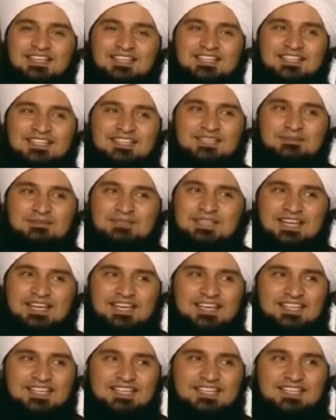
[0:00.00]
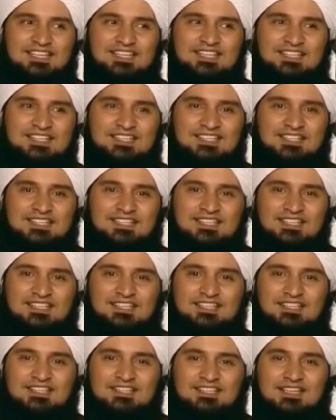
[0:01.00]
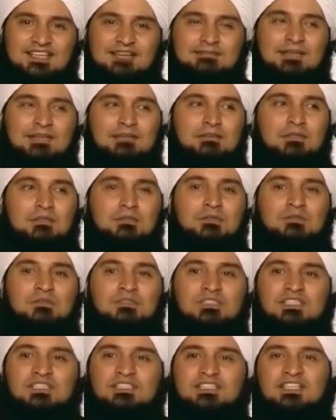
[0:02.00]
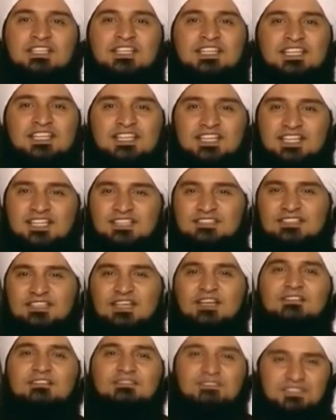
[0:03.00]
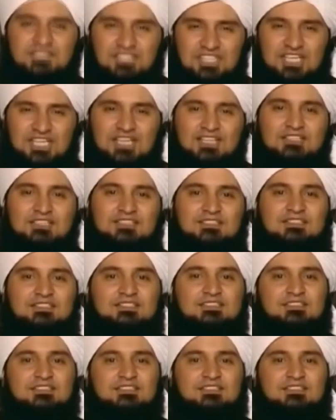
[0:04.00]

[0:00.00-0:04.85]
قال يا ابن أخي أمام كل الذي قد ذكرت فيّ